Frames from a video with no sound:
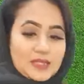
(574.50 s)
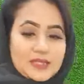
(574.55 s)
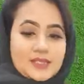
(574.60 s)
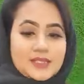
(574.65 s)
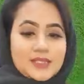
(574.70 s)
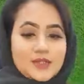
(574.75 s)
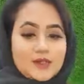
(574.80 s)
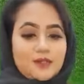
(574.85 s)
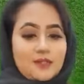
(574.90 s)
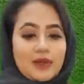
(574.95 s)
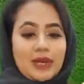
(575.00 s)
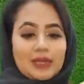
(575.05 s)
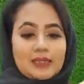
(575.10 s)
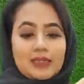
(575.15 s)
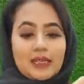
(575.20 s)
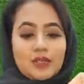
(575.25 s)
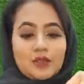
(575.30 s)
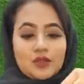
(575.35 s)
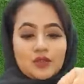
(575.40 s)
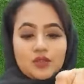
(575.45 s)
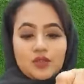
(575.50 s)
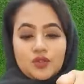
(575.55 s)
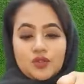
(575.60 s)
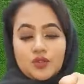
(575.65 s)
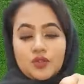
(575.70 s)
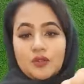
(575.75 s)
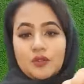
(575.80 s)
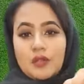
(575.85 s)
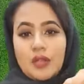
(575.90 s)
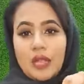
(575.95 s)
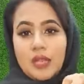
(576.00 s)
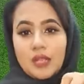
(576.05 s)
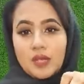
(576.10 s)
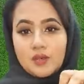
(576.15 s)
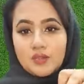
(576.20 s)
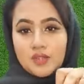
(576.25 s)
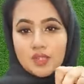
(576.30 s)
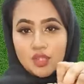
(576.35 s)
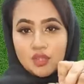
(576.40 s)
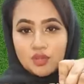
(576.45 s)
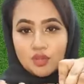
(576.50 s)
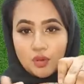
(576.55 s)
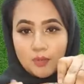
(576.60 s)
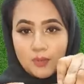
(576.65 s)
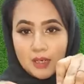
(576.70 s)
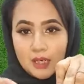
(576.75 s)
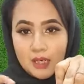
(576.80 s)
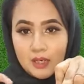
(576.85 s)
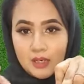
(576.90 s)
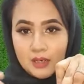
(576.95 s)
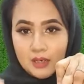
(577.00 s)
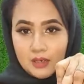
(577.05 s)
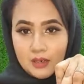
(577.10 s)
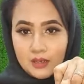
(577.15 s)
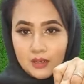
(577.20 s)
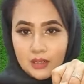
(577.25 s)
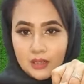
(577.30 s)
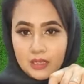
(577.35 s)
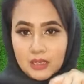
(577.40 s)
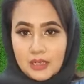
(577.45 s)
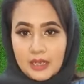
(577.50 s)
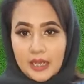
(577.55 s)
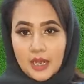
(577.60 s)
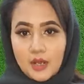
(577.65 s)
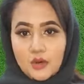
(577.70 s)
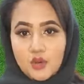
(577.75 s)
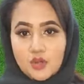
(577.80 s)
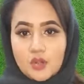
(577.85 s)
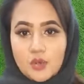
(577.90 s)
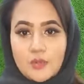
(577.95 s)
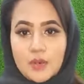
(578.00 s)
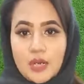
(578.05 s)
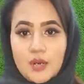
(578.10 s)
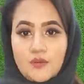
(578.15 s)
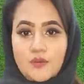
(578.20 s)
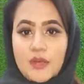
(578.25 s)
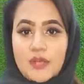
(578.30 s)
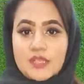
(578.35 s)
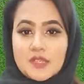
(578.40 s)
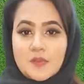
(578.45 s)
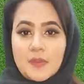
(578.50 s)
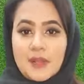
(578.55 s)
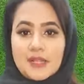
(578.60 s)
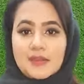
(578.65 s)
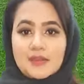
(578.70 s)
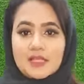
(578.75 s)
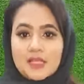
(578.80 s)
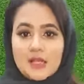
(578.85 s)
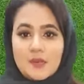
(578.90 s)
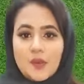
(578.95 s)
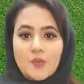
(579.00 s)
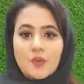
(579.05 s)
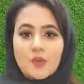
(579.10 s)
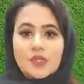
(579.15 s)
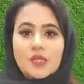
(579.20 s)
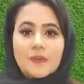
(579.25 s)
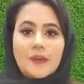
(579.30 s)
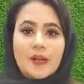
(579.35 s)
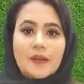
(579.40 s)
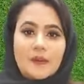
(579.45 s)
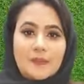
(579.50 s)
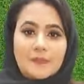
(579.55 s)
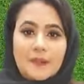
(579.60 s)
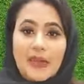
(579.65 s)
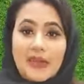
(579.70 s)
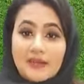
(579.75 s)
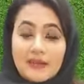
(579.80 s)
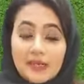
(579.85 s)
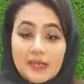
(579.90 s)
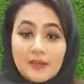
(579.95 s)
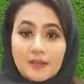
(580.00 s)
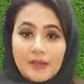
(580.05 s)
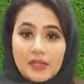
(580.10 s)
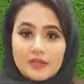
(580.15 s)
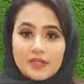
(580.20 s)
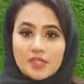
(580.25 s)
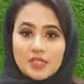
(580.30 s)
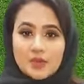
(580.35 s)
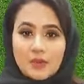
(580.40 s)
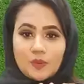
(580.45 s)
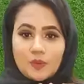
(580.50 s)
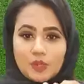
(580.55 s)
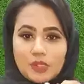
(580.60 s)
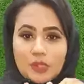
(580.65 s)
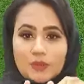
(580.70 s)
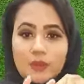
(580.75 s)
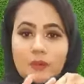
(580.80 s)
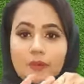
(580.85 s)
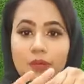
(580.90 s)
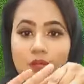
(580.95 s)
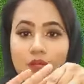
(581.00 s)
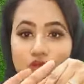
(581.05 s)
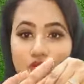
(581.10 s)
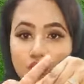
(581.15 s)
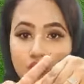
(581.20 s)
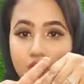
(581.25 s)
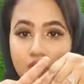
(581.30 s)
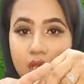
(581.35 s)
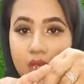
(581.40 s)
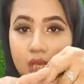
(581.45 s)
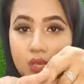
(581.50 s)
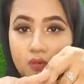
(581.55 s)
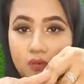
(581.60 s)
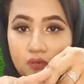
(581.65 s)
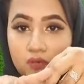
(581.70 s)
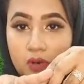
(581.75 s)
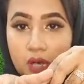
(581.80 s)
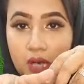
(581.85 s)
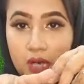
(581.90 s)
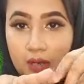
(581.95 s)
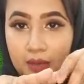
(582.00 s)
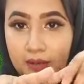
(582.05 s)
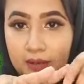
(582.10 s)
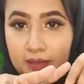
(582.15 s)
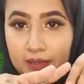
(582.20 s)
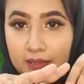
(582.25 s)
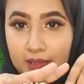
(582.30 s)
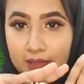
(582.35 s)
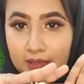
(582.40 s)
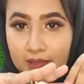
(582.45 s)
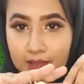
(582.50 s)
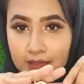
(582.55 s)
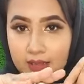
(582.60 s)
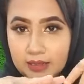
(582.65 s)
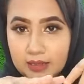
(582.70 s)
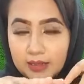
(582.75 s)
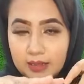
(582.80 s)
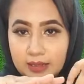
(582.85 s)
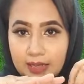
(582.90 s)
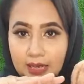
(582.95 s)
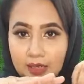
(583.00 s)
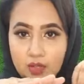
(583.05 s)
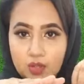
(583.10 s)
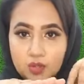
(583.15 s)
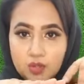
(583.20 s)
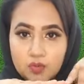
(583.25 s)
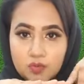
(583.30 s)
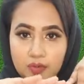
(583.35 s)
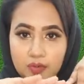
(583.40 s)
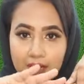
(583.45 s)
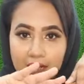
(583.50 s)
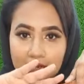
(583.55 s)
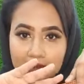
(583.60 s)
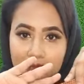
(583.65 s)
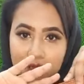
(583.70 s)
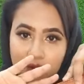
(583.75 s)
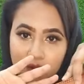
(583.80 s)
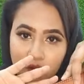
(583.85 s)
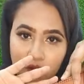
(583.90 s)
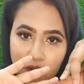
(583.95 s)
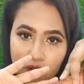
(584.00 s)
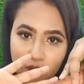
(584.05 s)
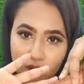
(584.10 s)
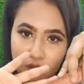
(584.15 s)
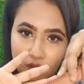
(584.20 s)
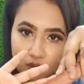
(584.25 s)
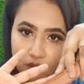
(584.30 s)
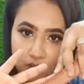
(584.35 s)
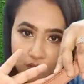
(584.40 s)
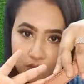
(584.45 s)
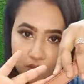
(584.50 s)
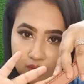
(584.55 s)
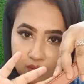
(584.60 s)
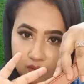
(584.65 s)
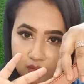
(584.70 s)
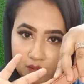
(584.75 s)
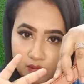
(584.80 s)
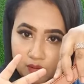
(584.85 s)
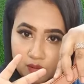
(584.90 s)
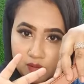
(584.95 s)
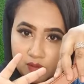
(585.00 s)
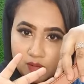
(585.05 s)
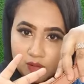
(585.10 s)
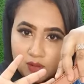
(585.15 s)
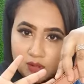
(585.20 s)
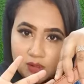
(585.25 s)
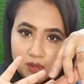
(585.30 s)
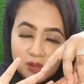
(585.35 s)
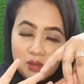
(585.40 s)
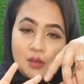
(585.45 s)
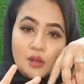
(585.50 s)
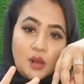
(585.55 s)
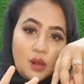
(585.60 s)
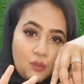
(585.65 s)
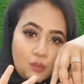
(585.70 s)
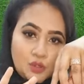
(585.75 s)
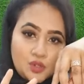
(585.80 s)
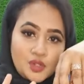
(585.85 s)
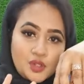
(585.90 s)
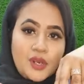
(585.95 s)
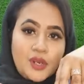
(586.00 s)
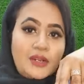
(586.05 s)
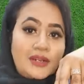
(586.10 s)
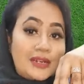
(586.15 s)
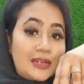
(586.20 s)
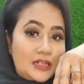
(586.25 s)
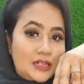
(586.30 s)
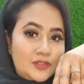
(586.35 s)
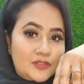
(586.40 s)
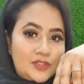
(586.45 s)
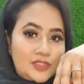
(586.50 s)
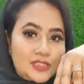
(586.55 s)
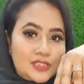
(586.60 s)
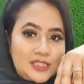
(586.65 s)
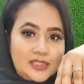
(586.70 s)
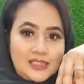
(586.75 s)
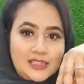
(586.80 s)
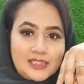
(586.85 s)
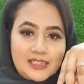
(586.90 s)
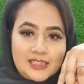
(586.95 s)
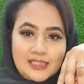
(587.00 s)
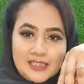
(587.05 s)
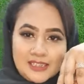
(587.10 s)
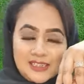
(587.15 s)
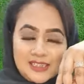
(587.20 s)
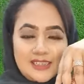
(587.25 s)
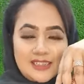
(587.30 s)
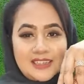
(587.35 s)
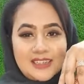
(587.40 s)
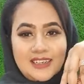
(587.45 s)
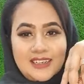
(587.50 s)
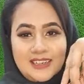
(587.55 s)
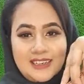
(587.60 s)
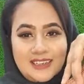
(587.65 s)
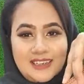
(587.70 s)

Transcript: জাস্ট মাথা নষ্ট এটা হচ্ছে তোমার এগুলো তোমরা ওয়েস্ট বেল্ট হিসেবেও পড়তে পারবে প্যান্টের বেল্ট হিসেবেও পড়তে পারবে টু ইন ওয়ান দেখো থ্রি হান্ড্রেড করে এগুলো অবশ্যই এটা আর্টিফিশিয়াল লেদার ঠিক আছে